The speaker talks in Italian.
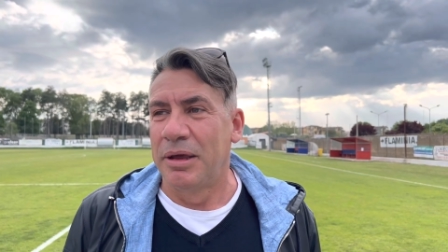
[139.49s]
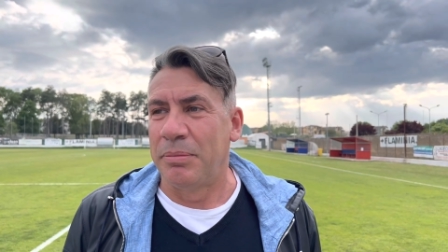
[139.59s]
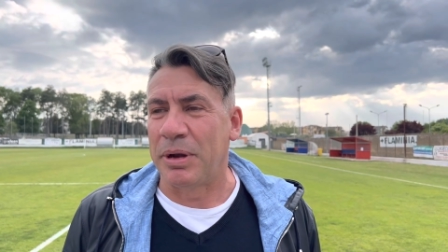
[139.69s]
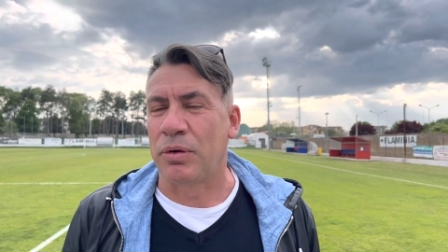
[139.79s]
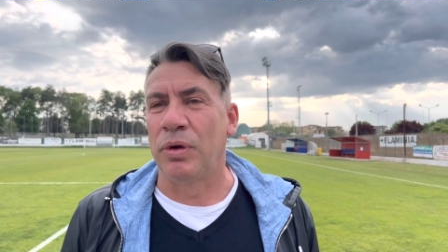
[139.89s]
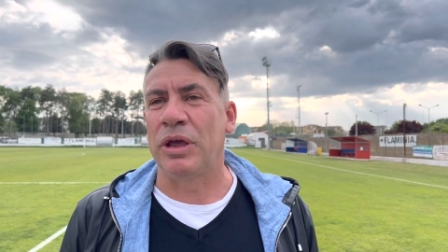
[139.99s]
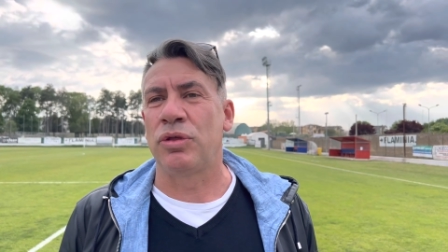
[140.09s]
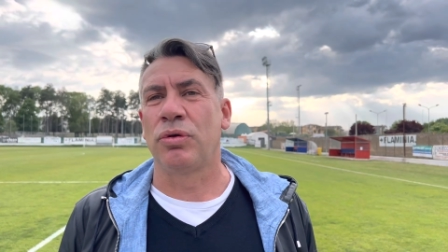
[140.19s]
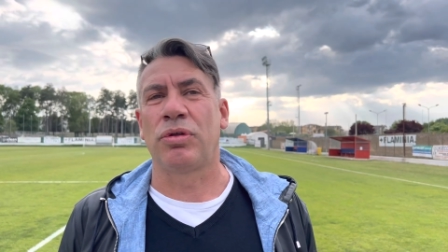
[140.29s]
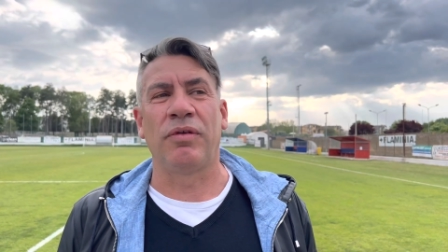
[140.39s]
Per cui è
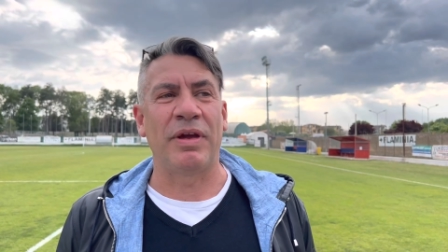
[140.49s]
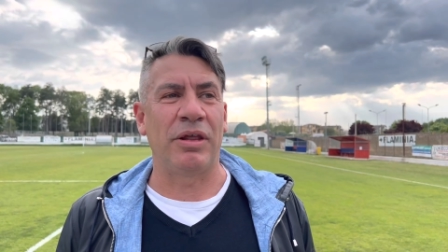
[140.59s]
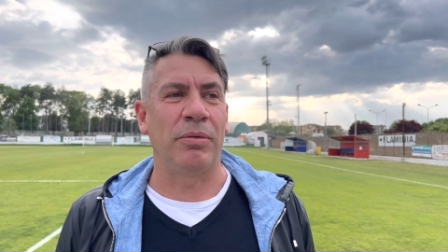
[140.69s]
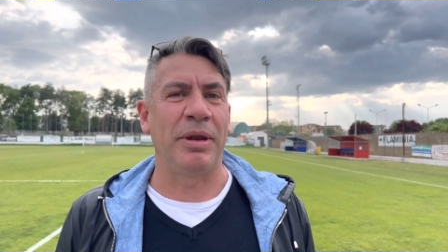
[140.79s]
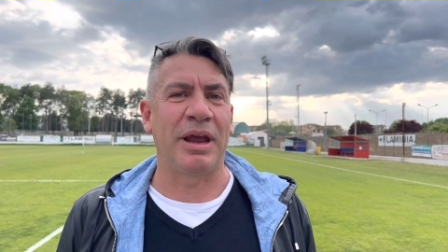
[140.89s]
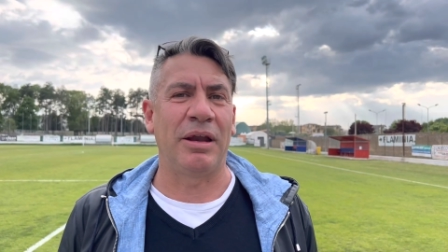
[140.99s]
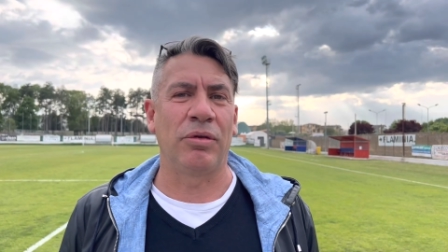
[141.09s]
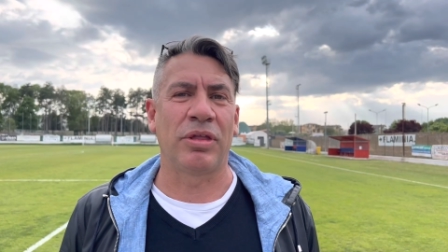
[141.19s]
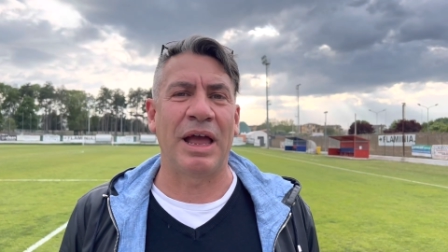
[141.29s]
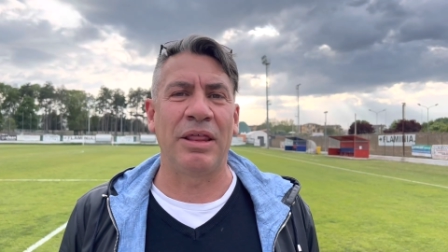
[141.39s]
giusto che viene domenica allo
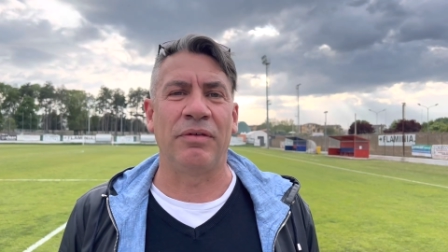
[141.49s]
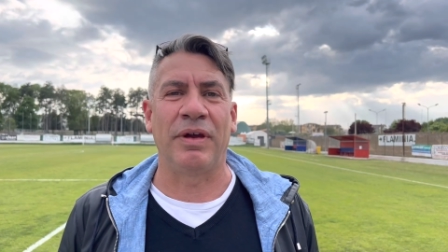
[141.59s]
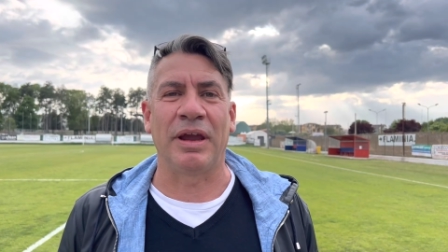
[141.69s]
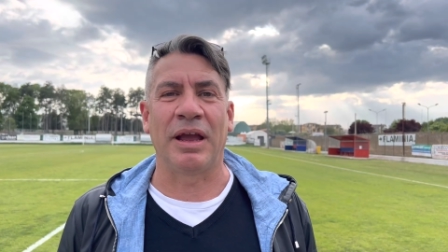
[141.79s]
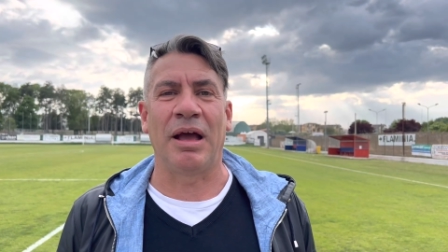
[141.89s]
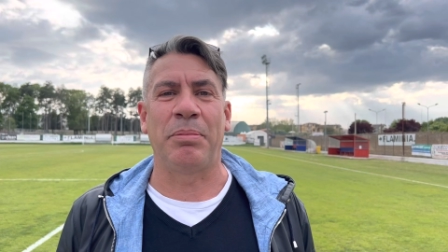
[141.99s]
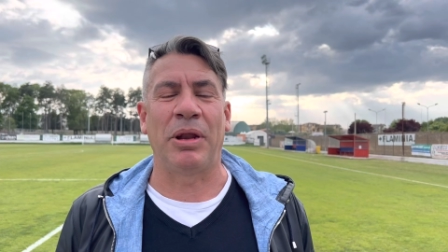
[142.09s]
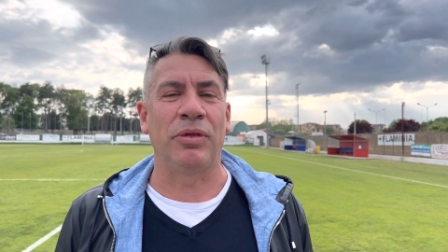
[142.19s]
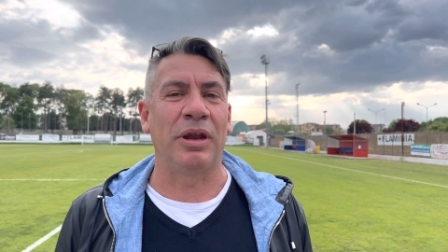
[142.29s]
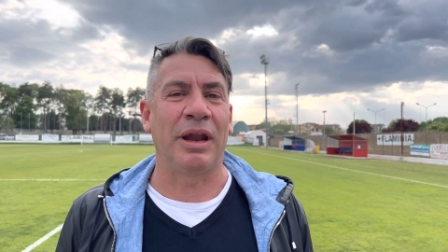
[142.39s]
stadio, venga a
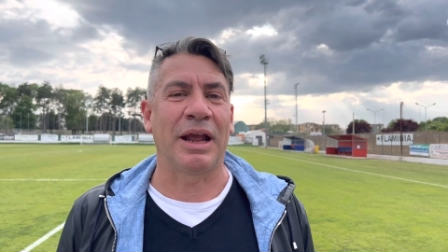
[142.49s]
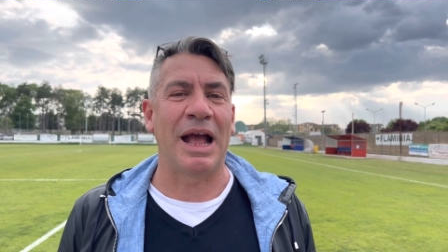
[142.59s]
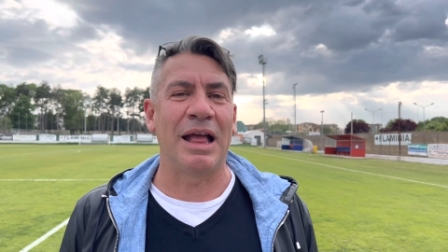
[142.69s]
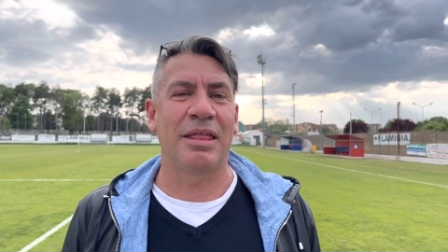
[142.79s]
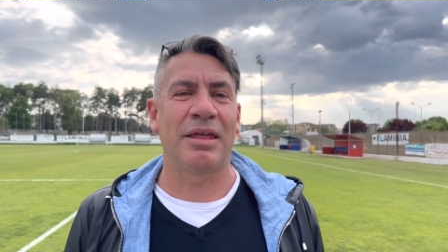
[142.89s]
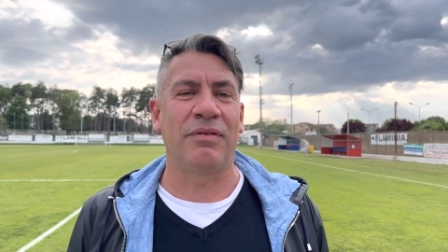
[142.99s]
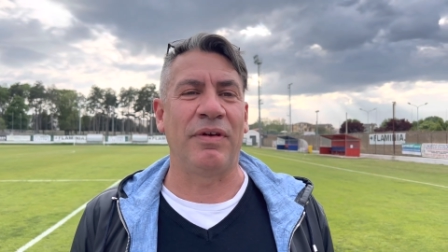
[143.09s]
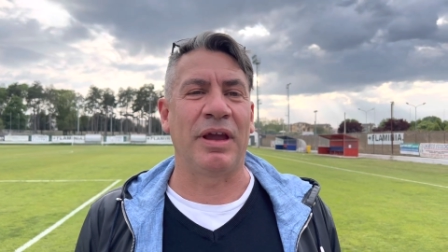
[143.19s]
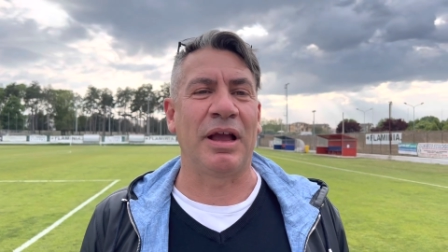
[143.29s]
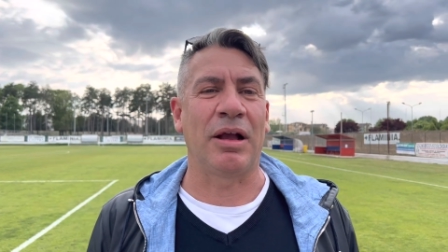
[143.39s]
applaudire i ragazzi e
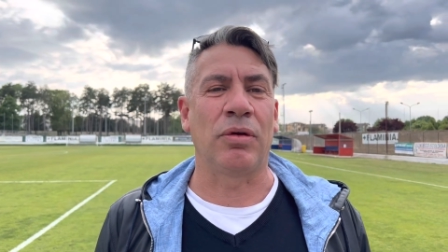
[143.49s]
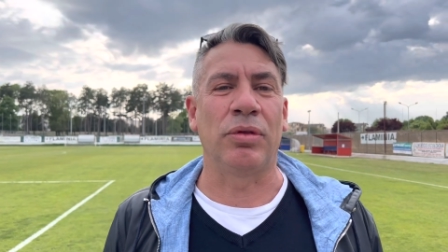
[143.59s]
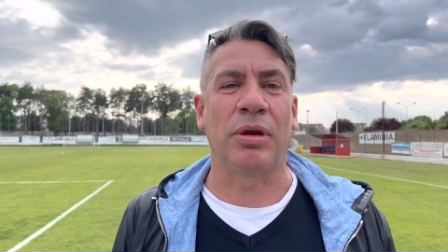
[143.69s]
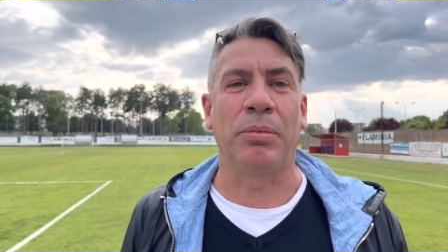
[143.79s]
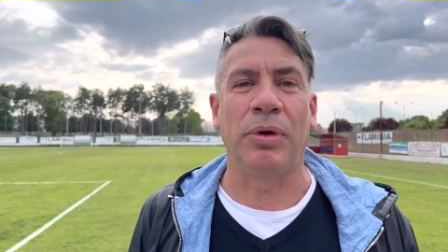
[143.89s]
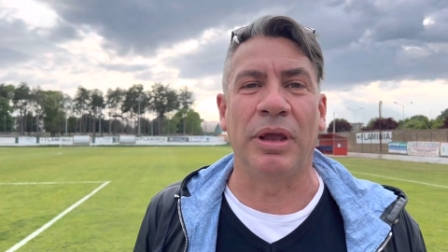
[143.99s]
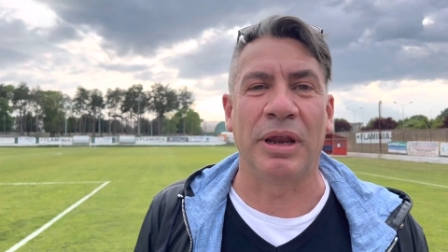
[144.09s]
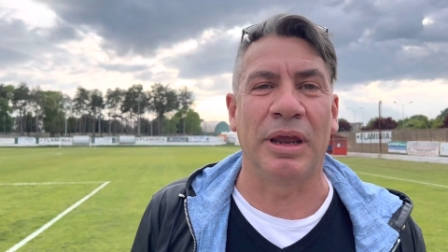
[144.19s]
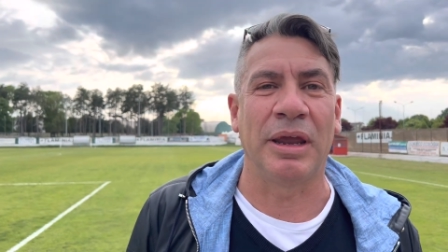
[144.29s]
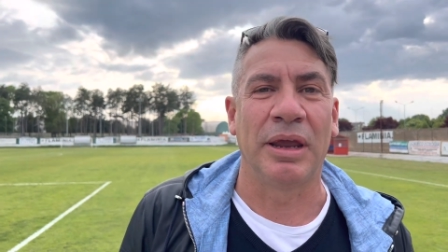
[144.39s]
venga a
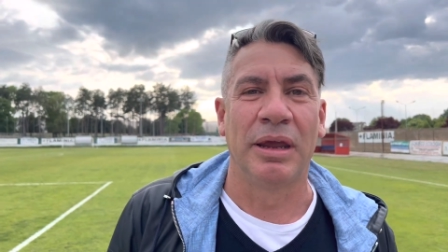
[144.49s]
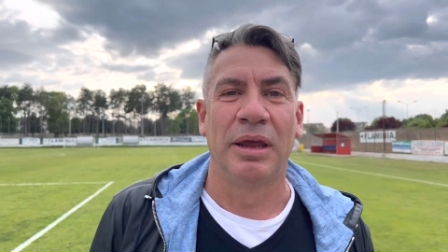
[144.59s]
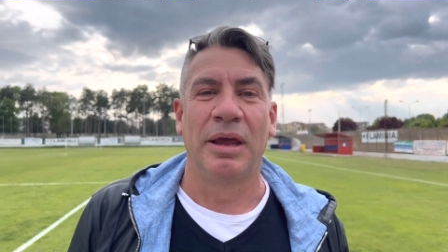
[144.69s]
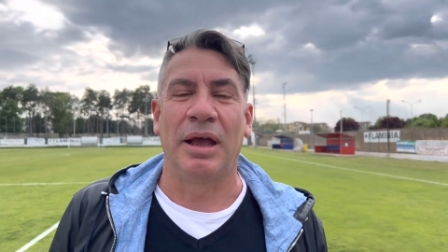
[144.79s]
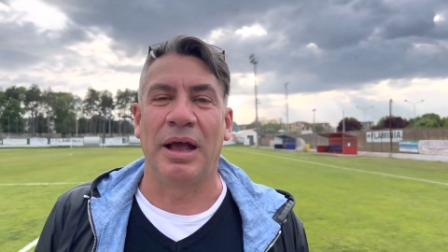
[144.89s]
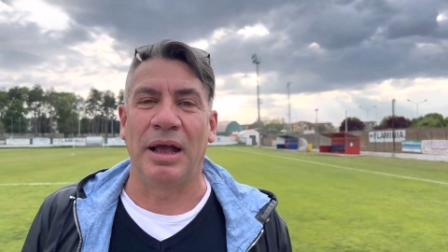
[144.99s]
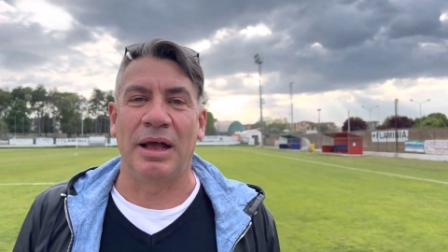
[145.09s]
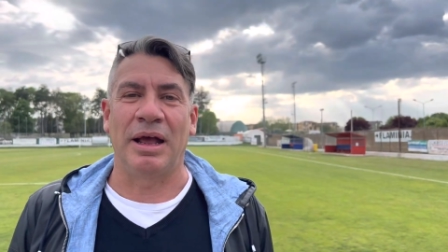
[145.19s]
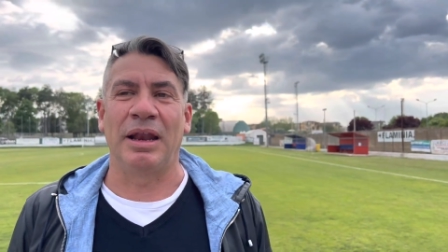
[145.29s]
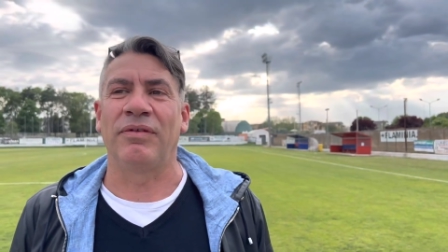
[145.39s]
contribuire
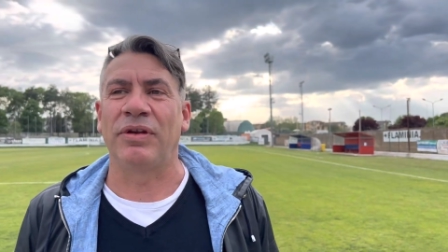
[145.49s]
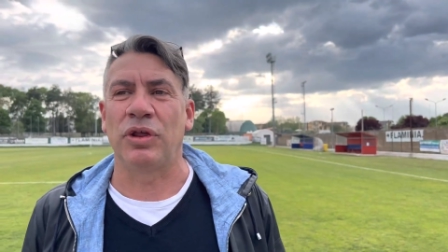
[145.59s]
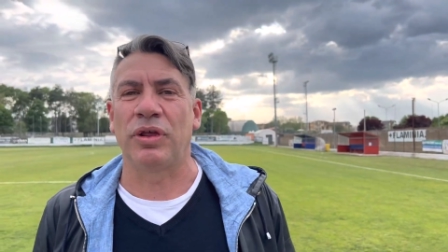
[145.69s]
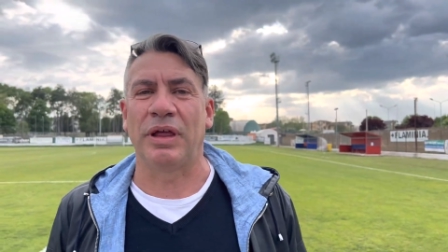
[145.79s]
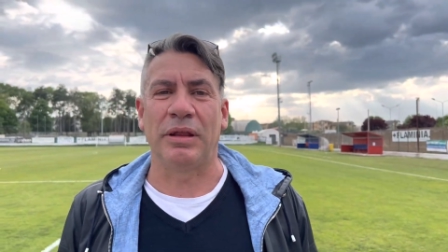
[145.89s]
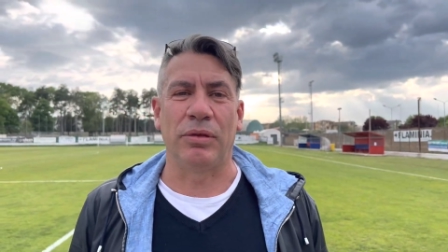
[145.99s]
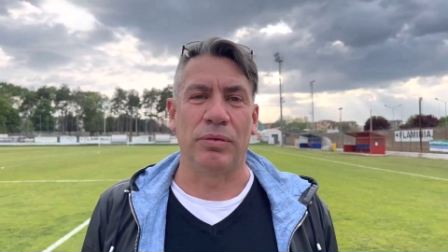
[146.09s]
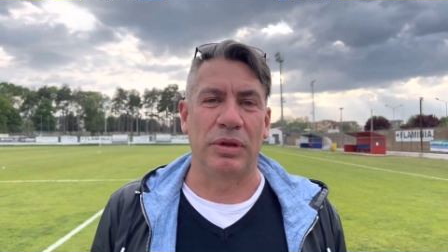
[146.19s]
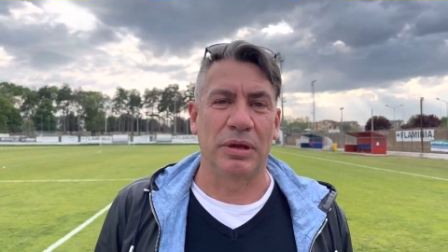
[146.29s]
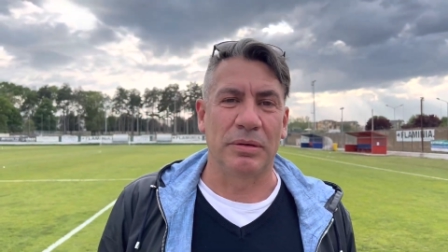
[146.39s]
a, eh, alla felicità di
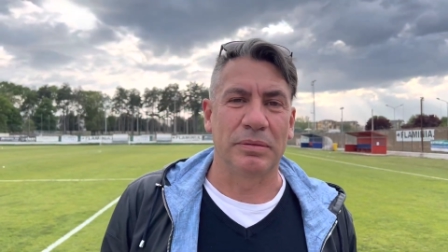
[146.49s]
tutti.